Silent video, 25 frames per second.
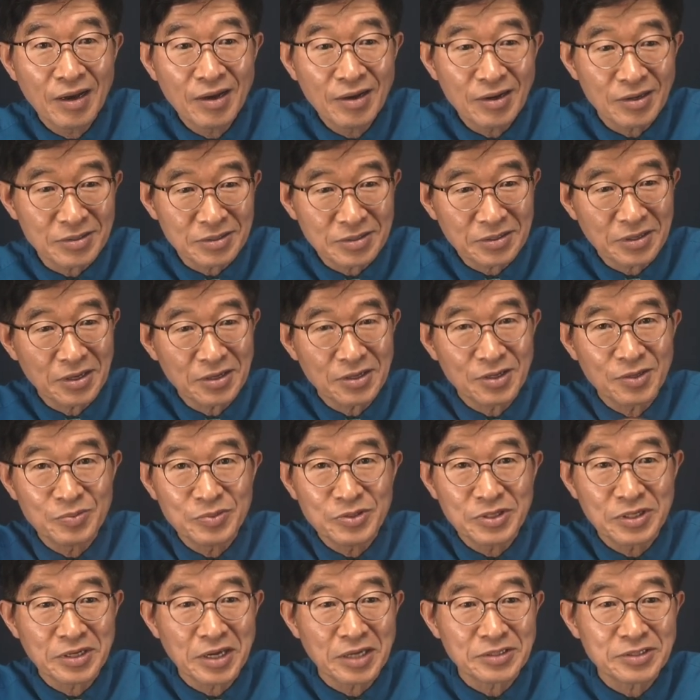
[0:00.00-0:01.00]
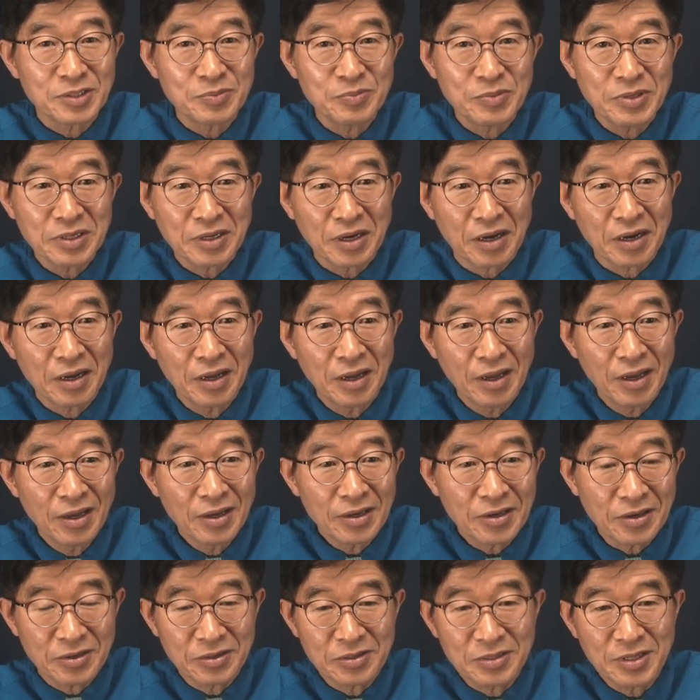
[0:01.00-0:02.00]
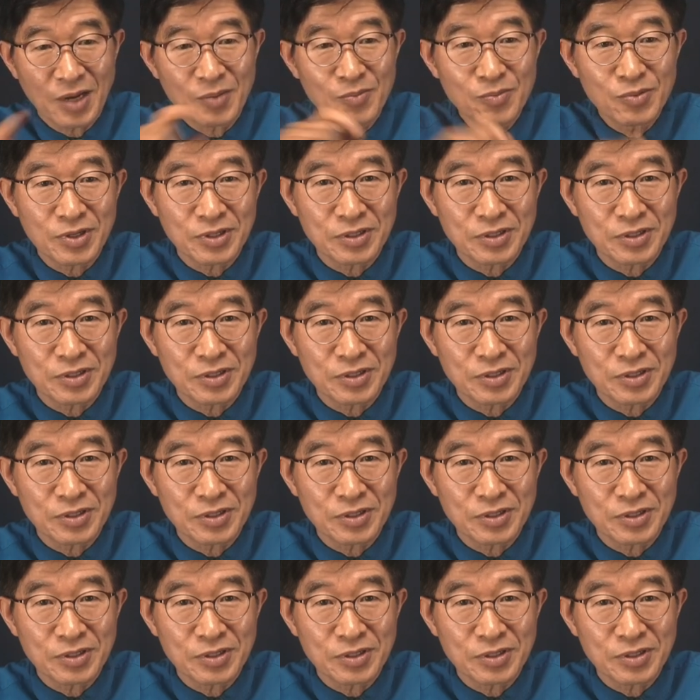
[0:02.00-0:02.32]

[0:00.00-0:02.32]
어떻게 검증했습니까 경남